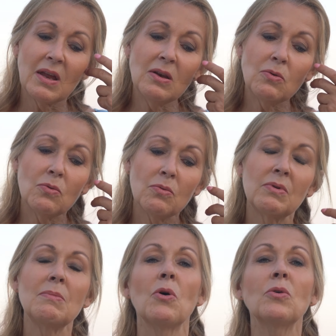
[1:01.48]
wenn du
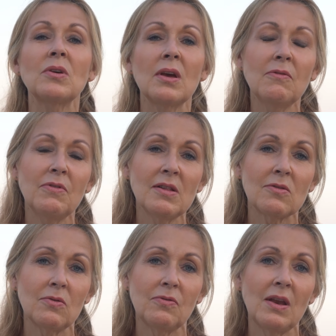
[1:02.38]
remote gehen
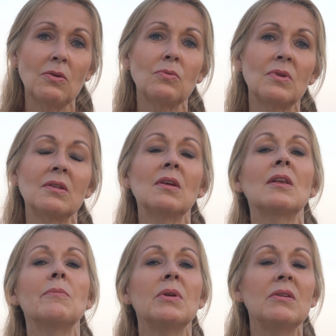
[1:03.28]
willst und wenn du dich
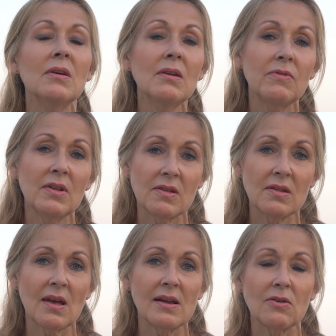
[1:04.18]
nicht limitieren willst,
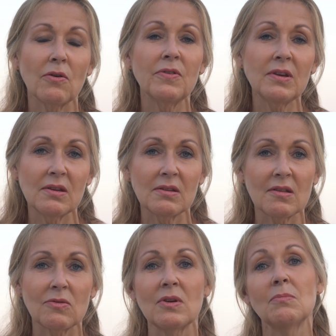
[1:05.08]
ist halt auch wichtig,
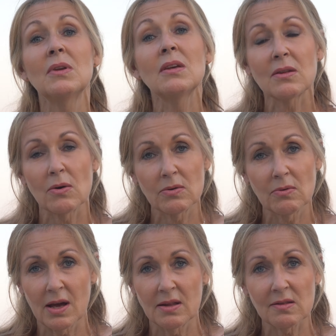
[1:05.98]
dass du eben nicht
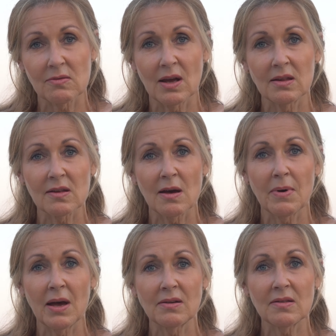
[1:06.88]
dauernd nur eins zu eins
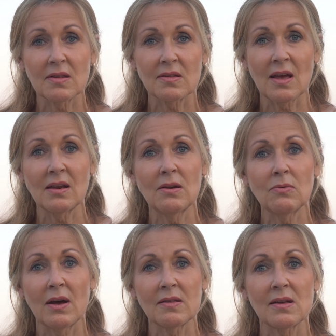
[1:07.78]
arbeitest. Es sei denn,
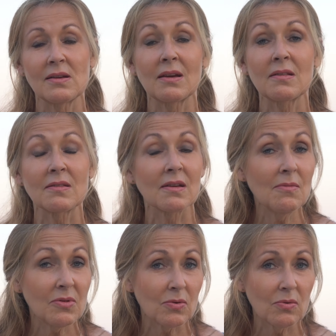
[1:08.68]
du hast halt
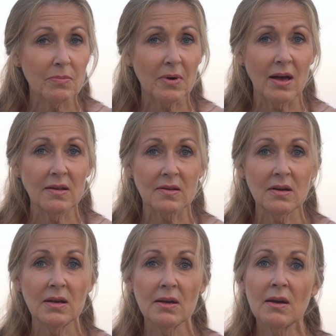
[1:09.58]
extremst hohe
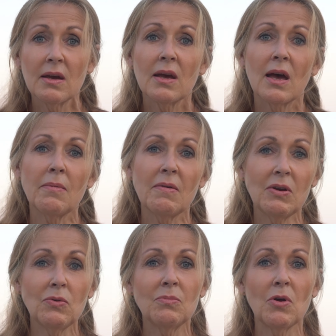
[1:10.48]
Preise. Aber
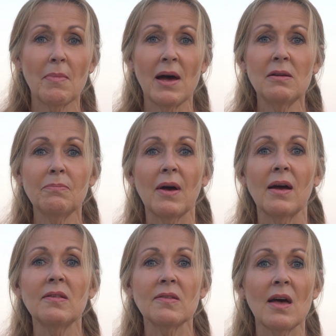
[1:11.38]
wenn du im normalen
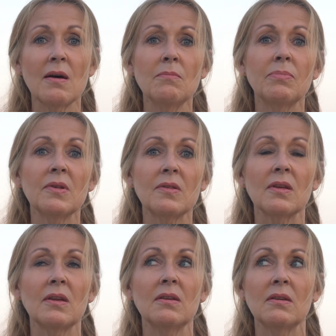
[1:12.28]
Preisrahmen
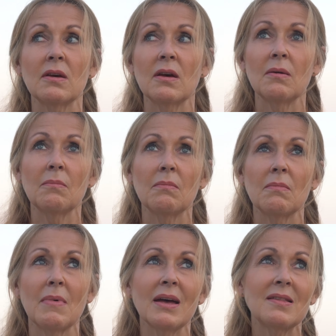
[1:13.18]
bist, dann ähm,
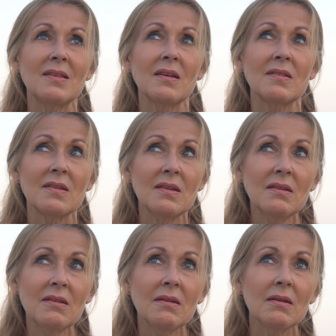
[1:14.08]
macht es ja
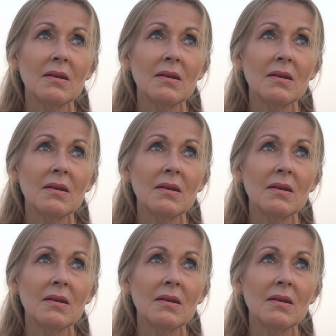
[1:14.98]
Sinn,